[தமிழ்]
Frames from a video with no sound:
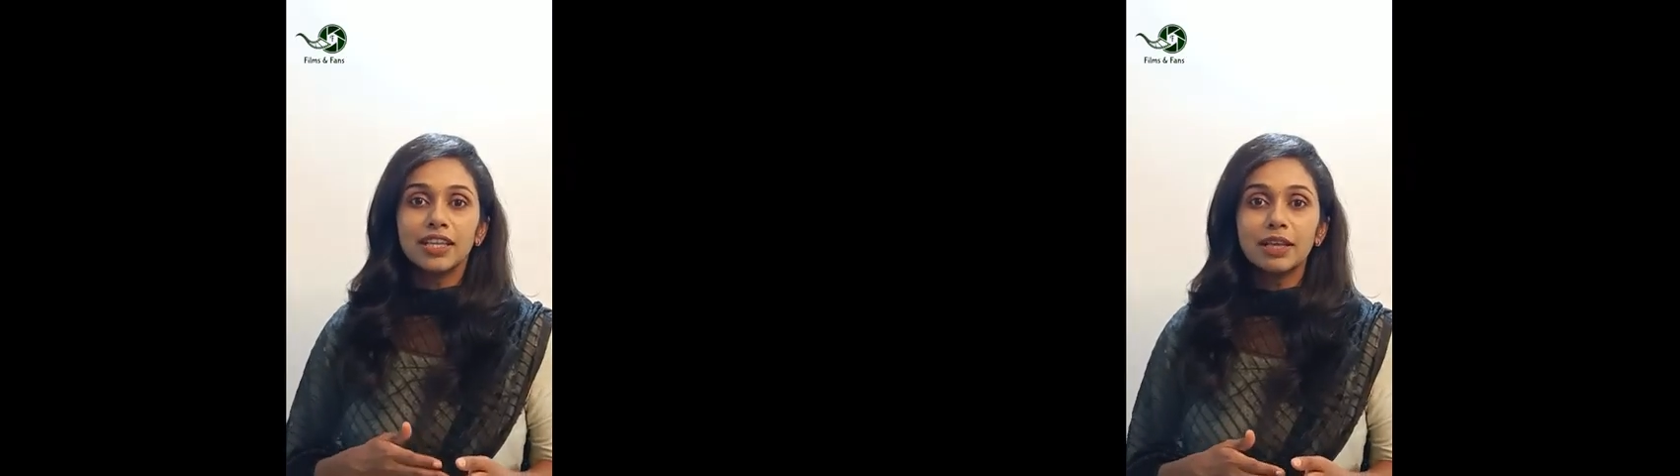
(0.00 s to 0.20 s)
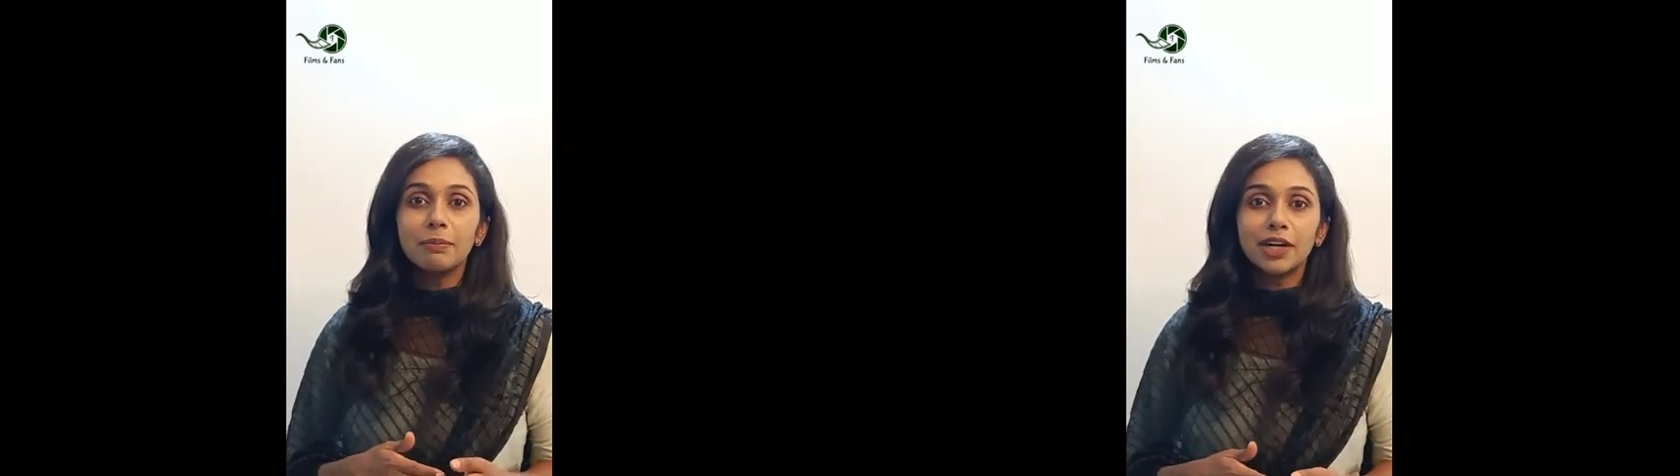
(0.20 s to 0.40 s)

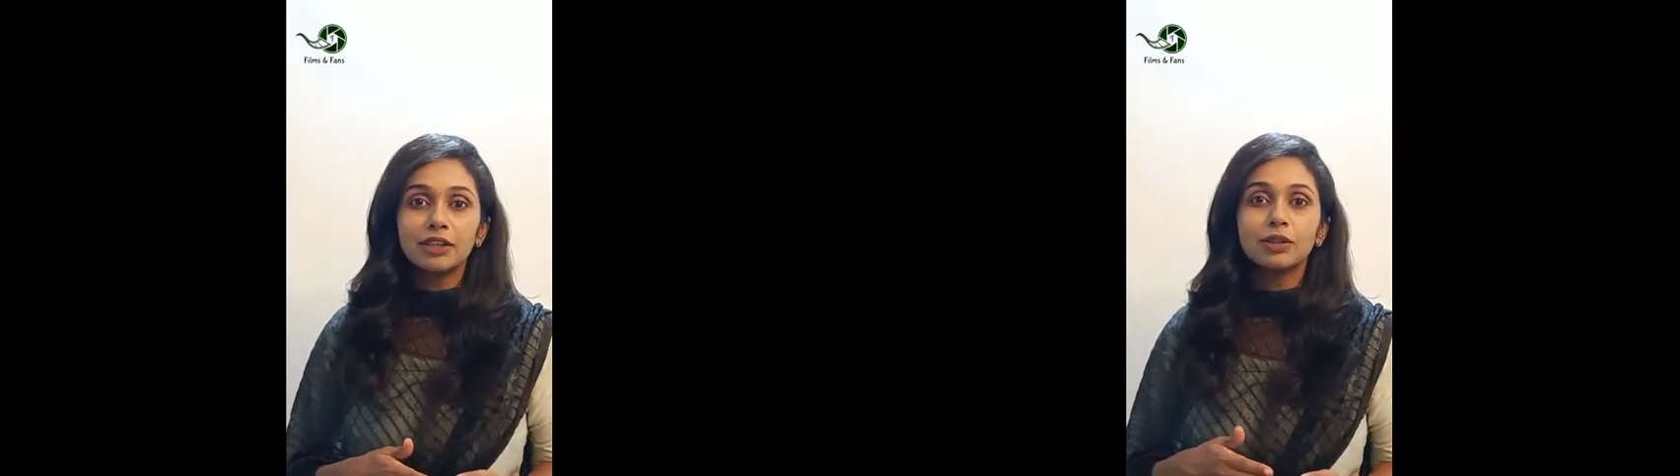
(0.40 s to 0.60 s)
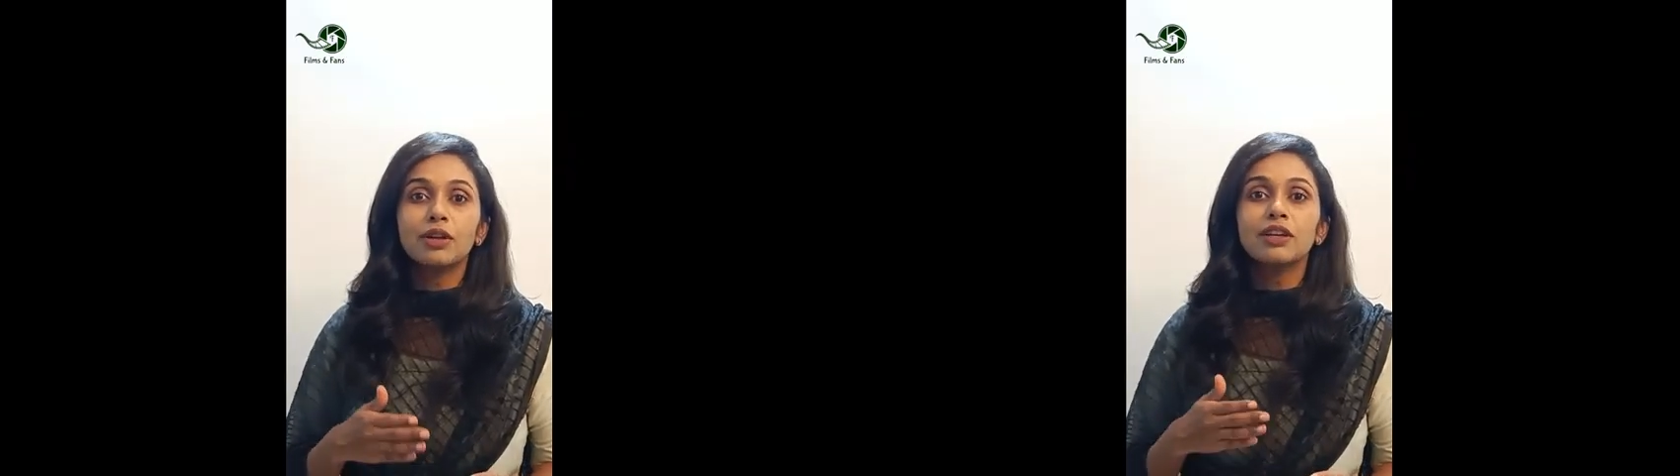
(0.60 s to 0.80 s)
இந்த
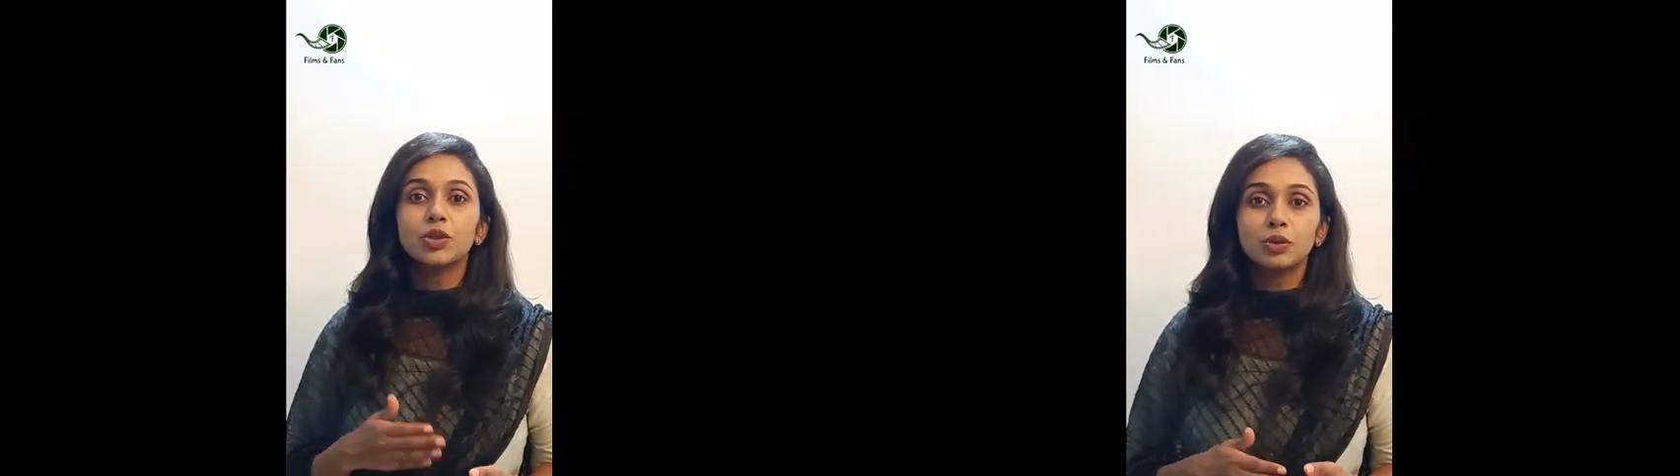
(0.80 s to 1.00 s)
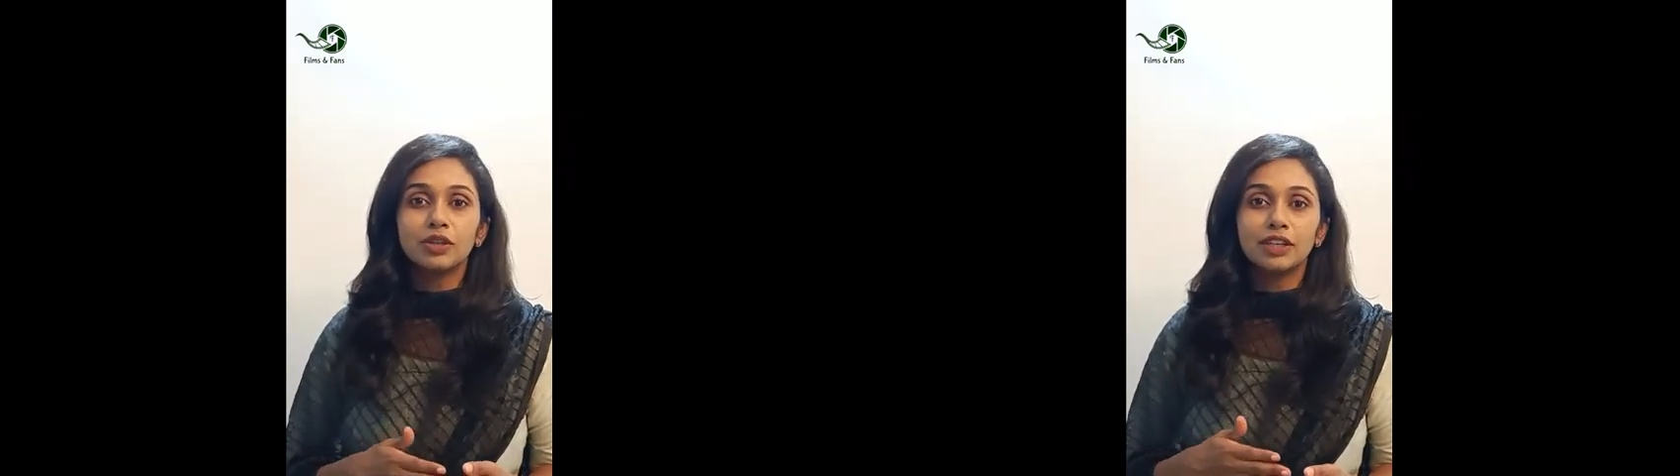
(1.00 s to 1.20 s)
படத்தோட
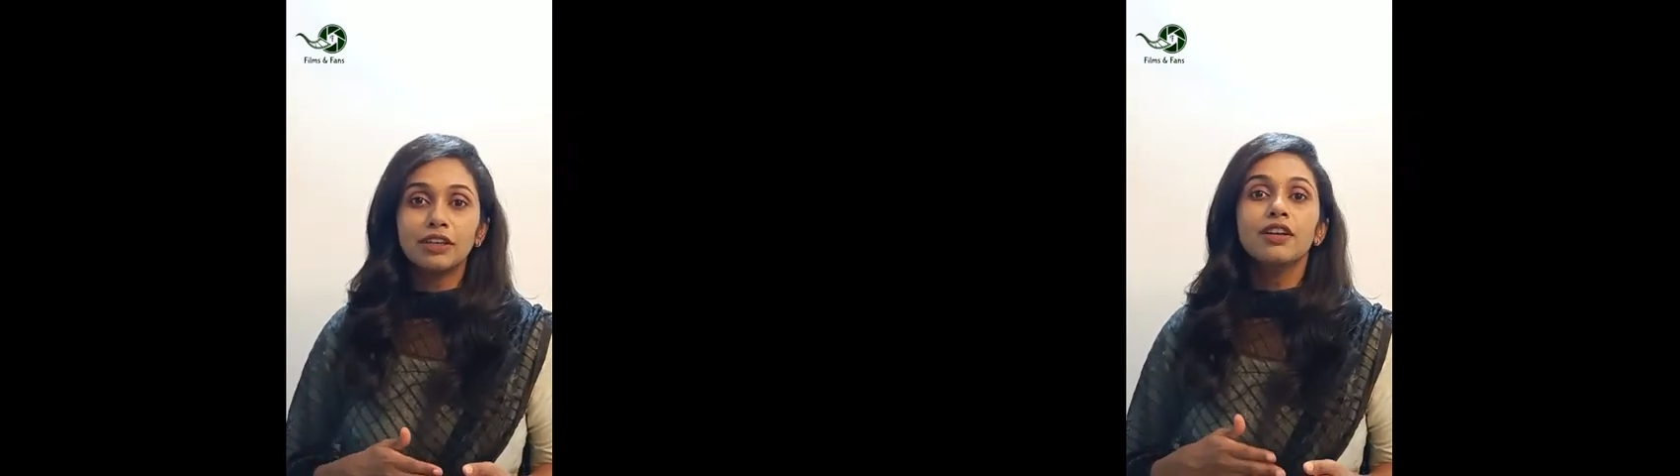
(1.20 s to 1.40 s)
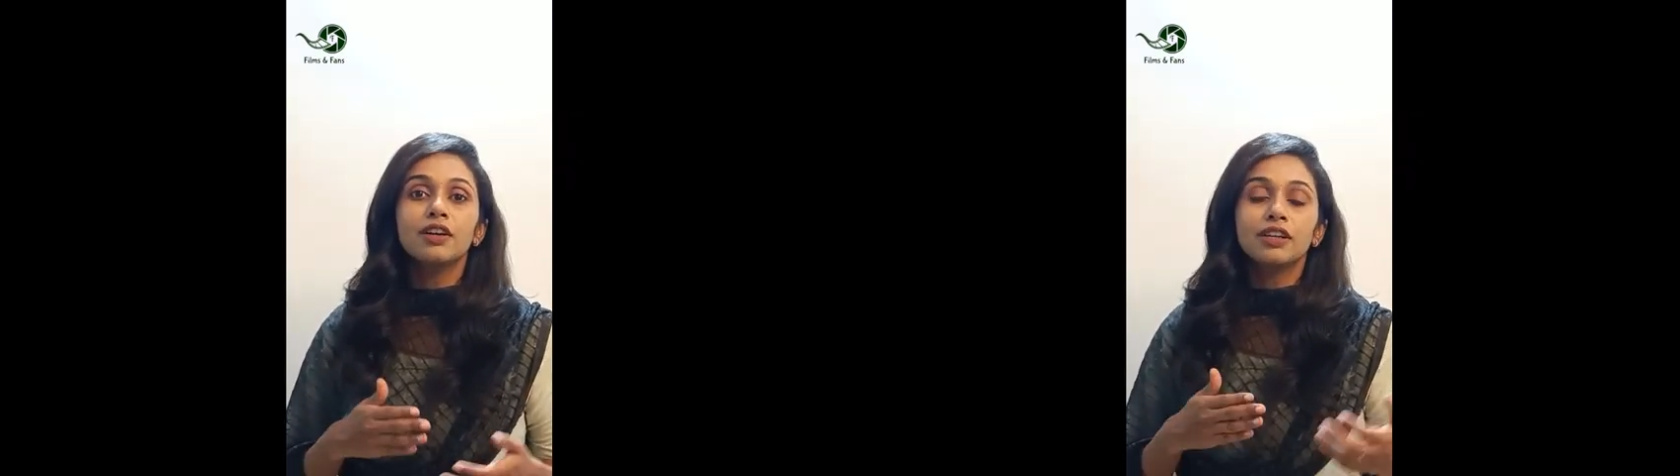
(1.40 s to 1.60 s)
ஷூட்டிங்